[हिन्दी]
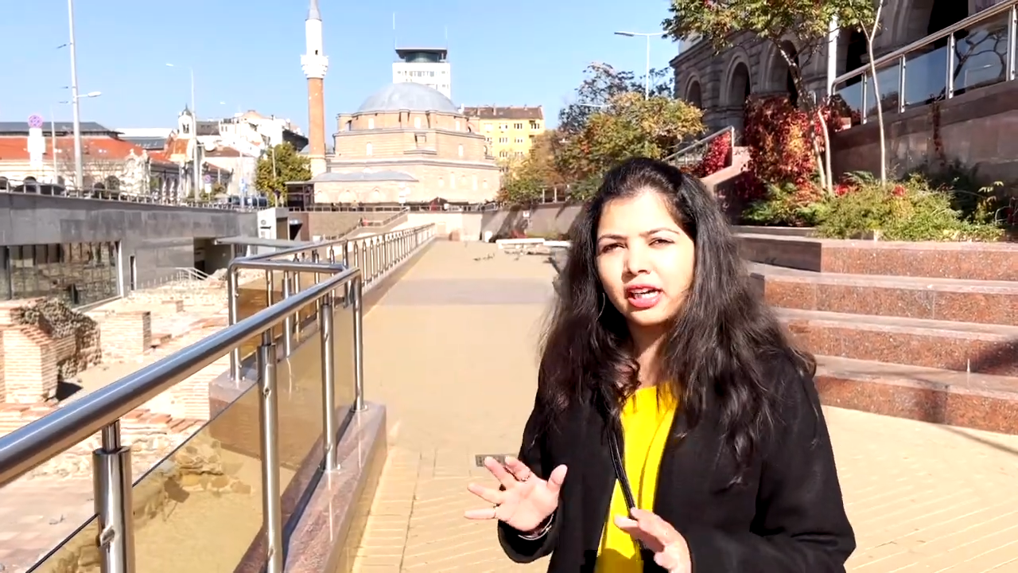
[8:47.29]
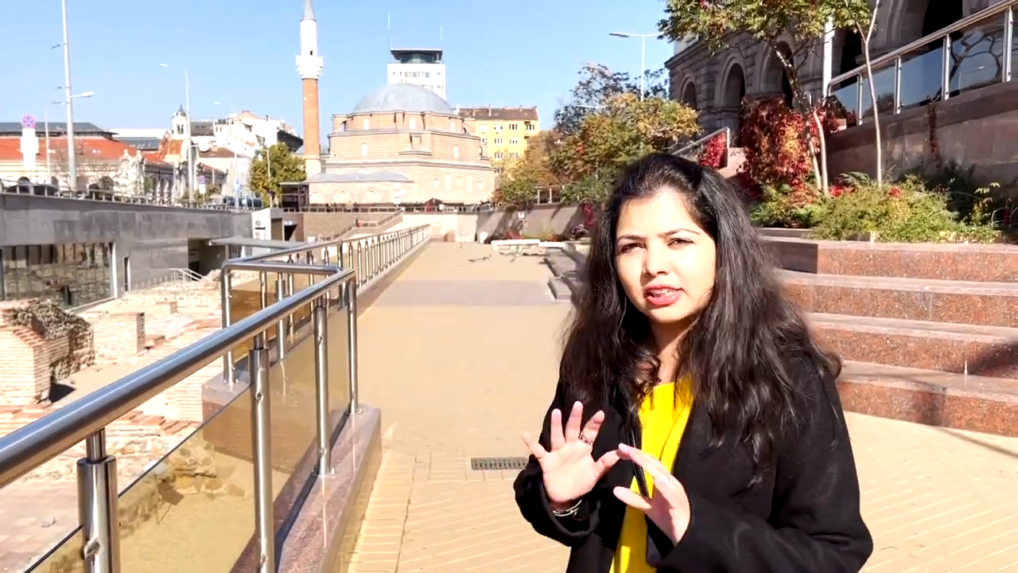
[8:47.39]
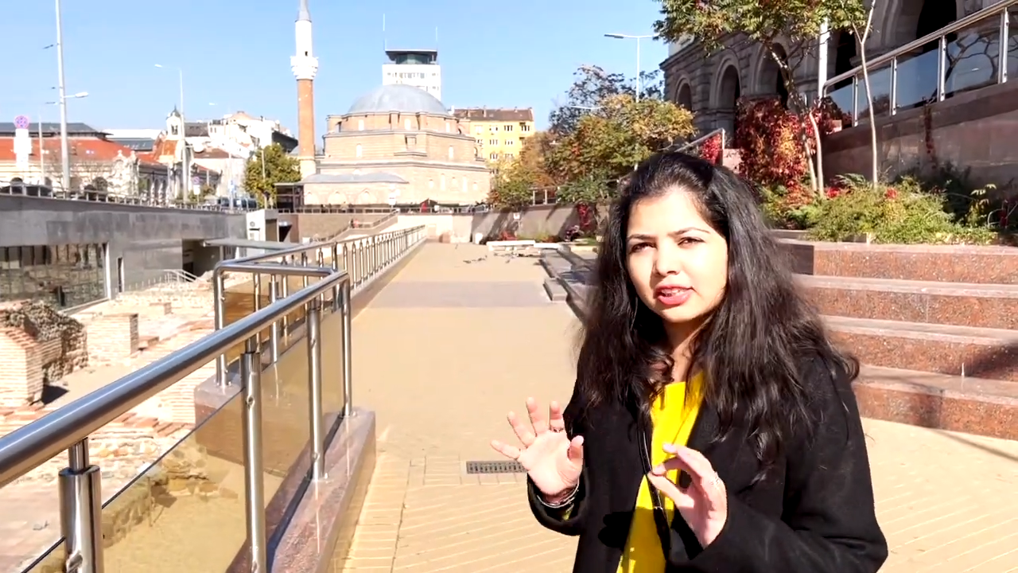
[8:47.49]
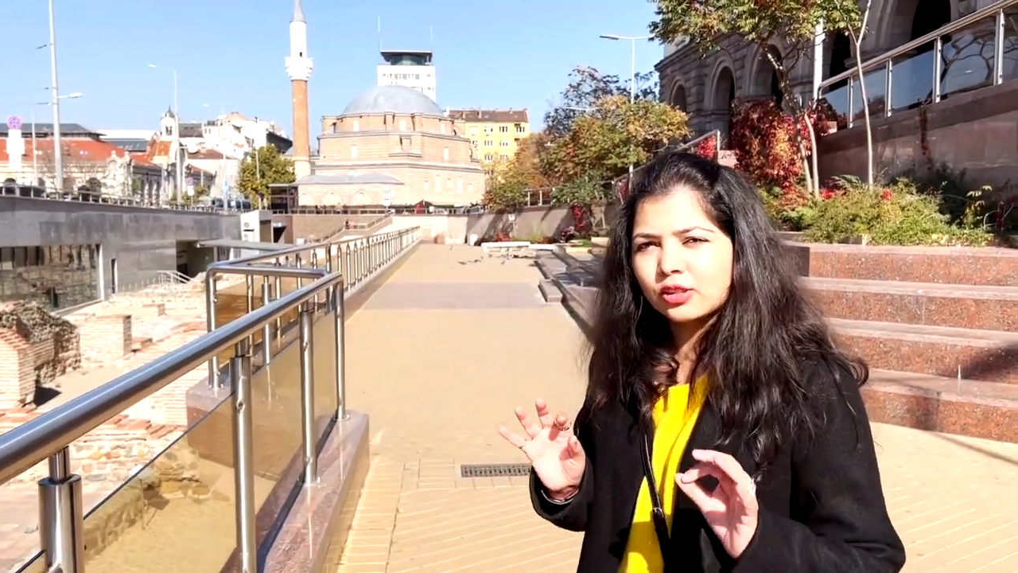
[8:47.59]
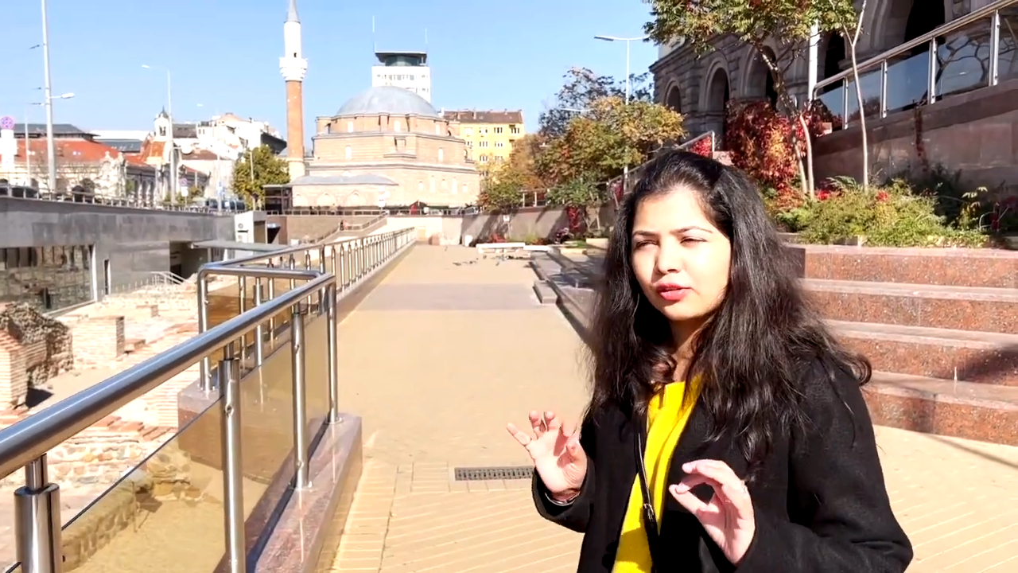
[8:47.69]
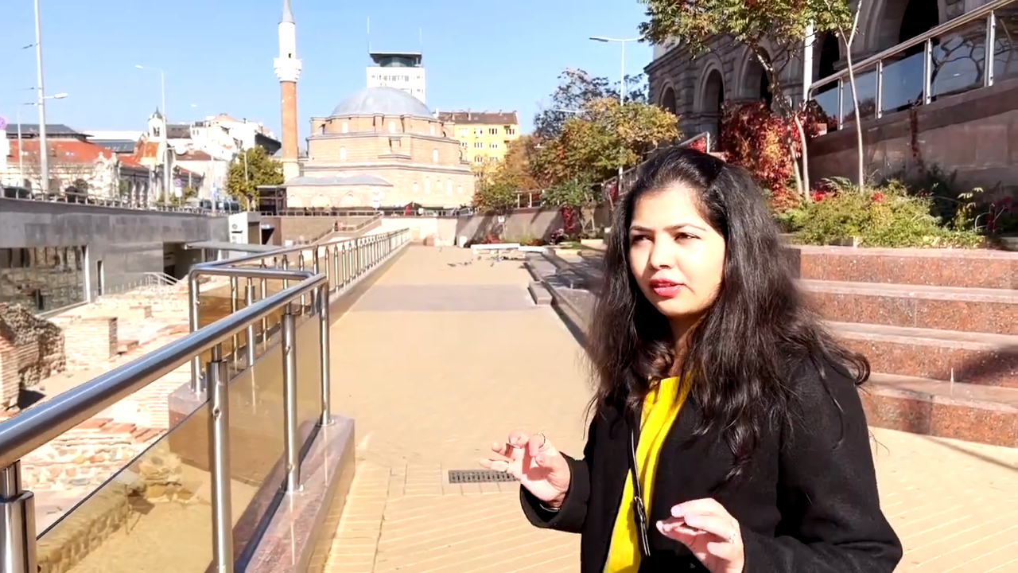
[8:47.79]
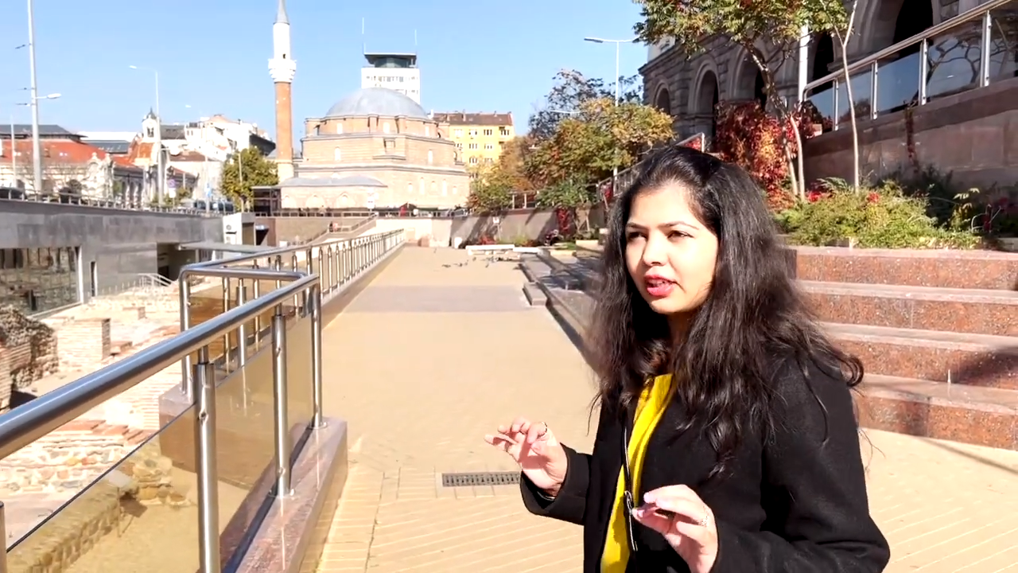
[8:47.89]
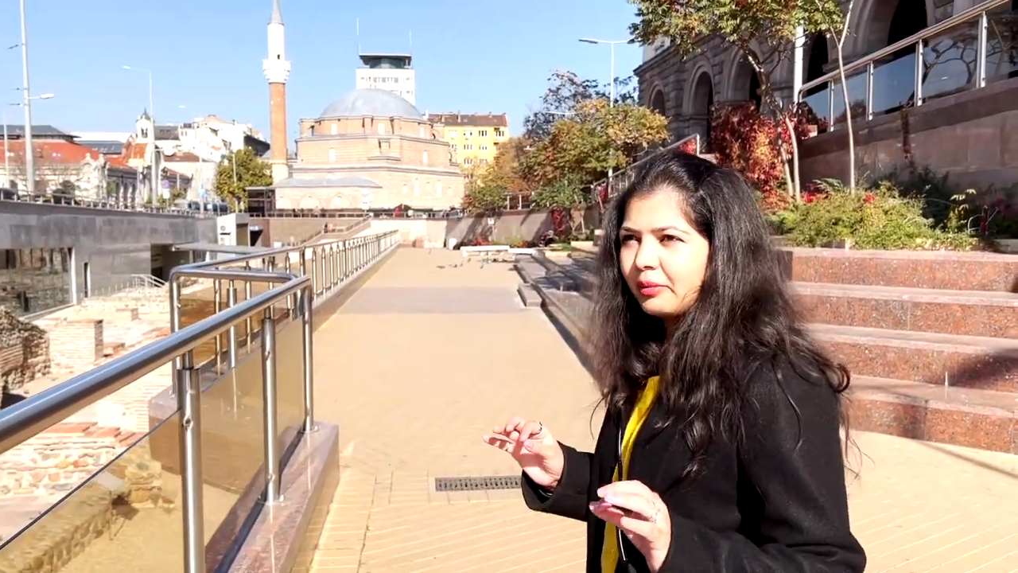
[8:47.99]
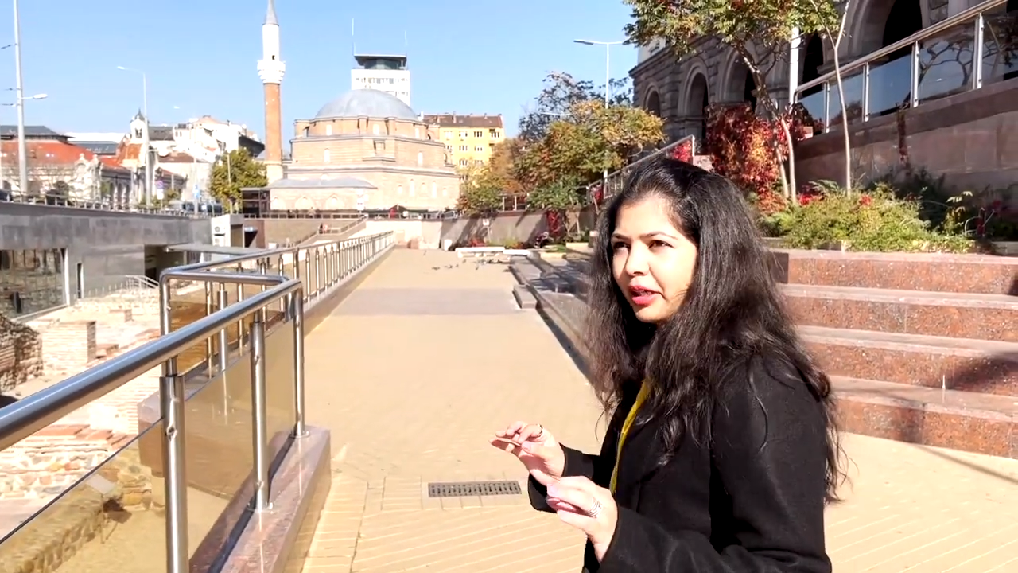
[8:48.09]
हर चीज़ सोफिया के